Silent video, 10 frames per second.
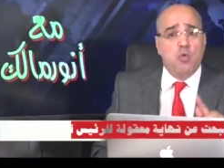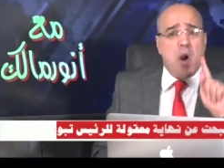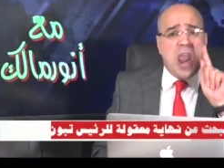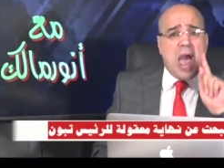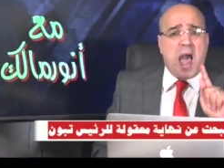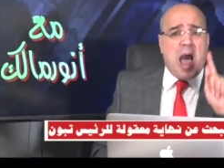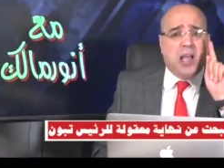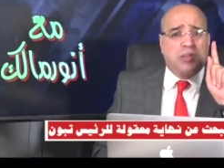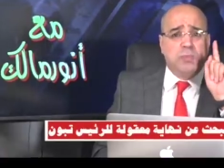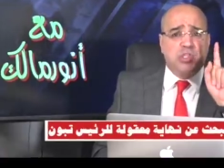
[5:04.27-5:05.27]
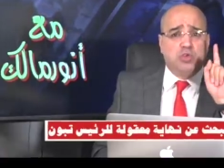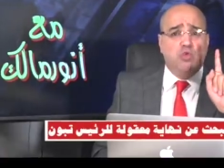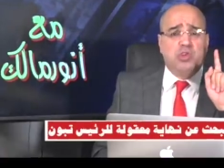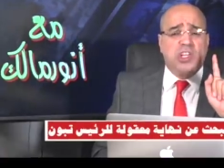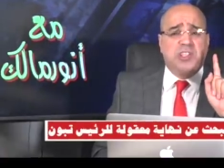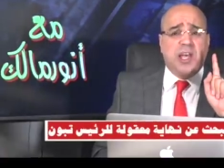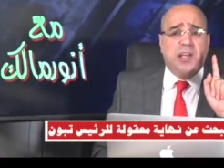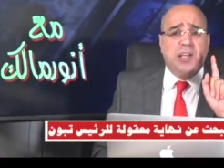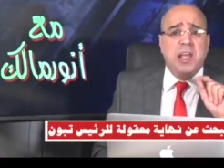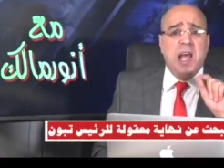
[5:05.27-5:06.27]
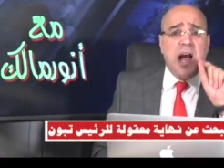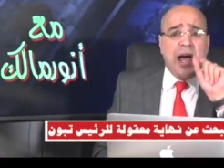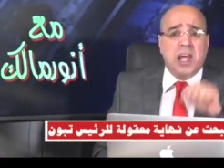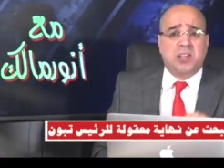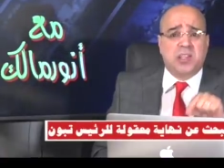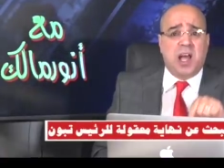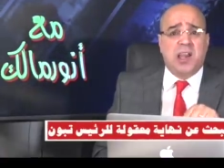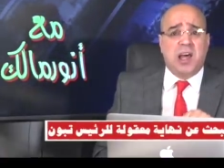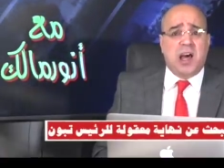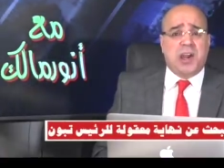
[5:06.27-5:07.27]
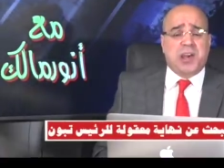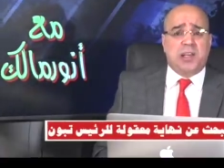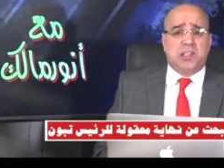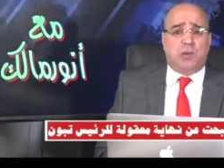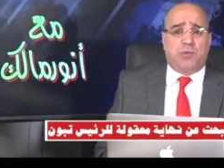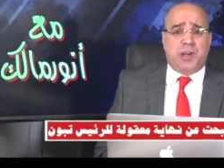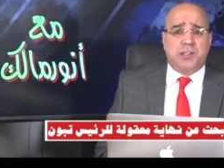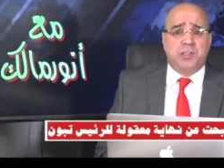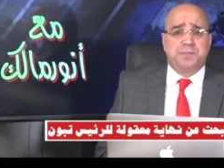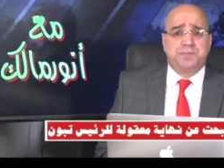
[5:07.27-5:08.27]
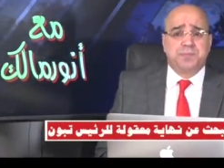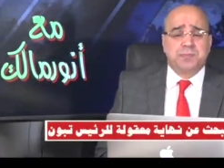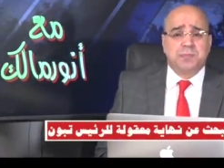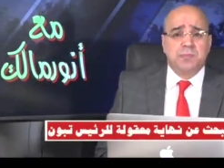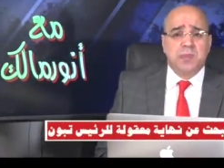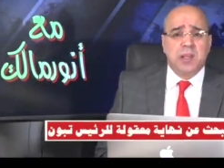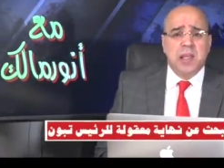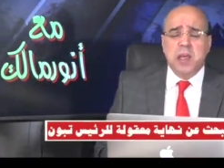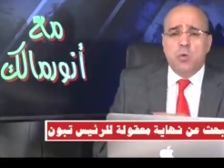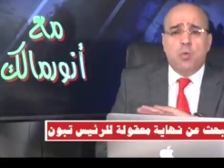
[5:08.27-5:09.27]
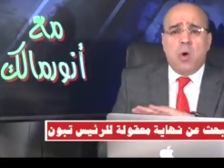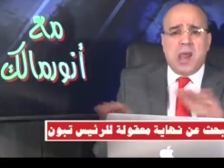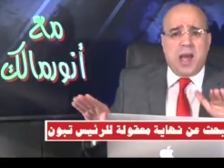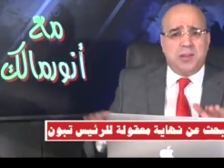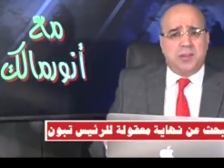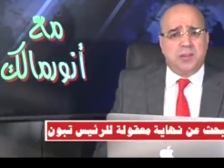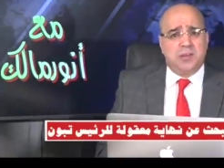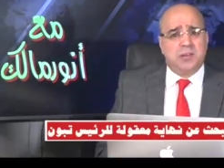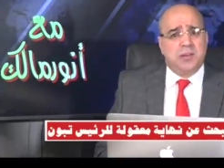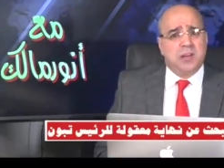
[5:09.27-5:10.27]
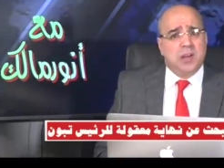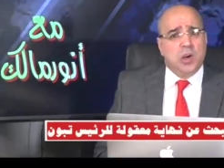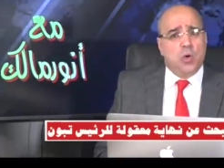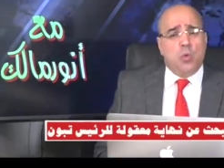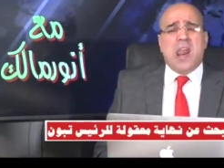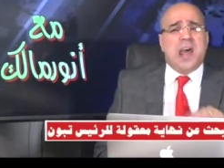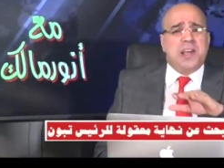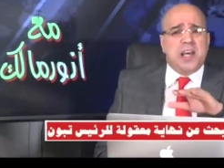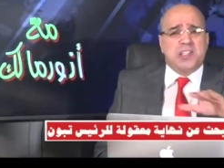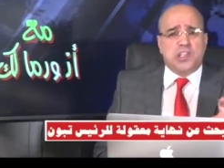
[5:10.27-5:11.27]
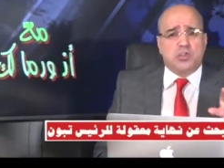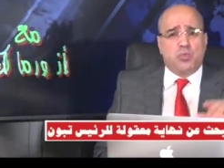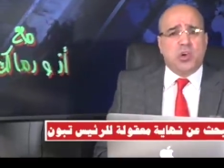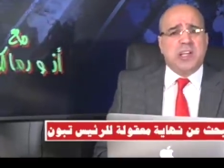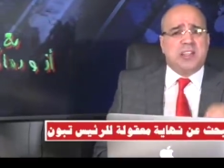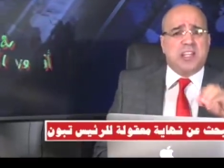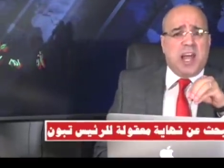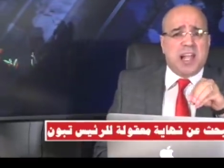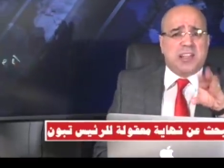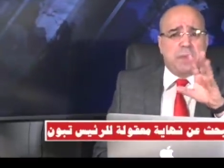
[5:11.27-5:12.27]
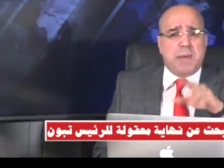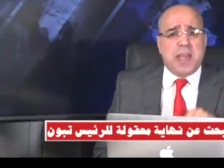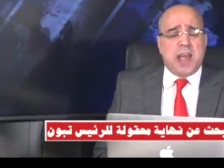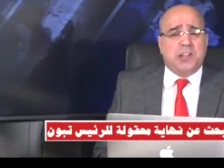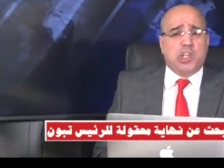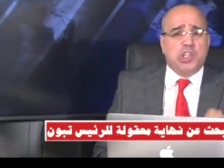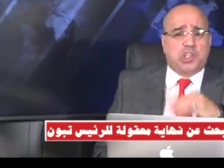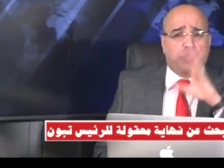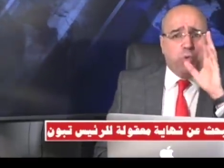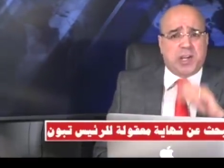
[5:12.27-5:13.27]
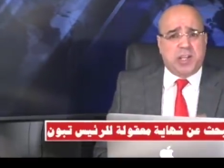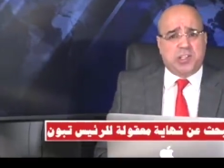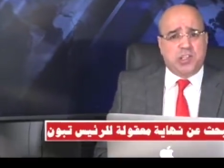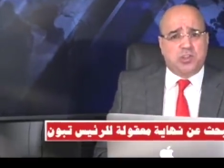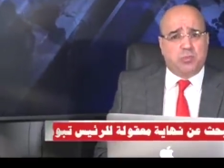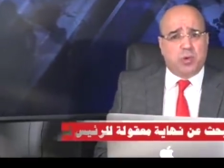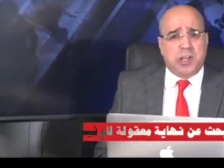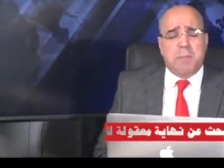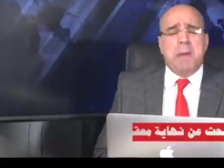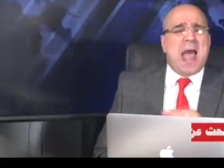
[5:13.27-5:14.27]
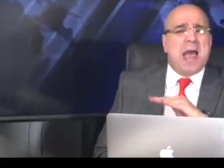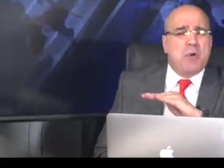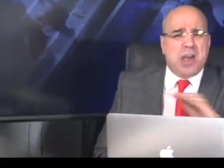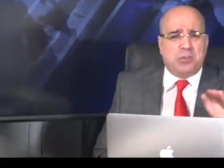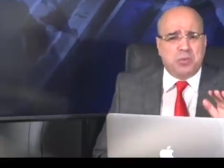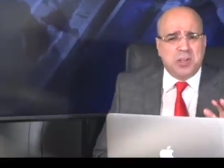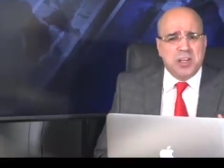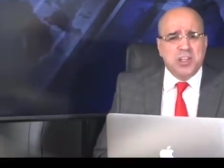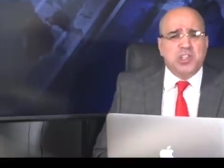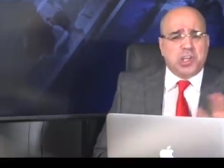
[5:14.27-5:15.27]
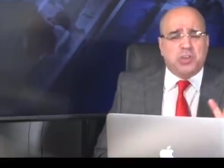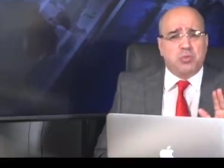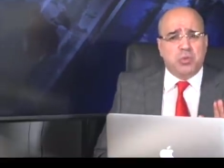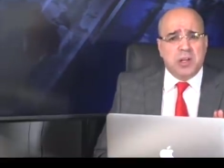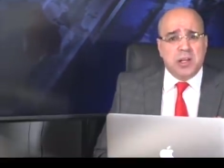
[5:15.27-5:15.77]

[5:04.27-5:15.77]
ولا أحد مسؤول جزائري رد على الرئيس الفرنسي ولا حد ولا رئاسة الجمهورية تدير حتى بيان تنسبوا الرئيس الجمهورية ما والو سكتوا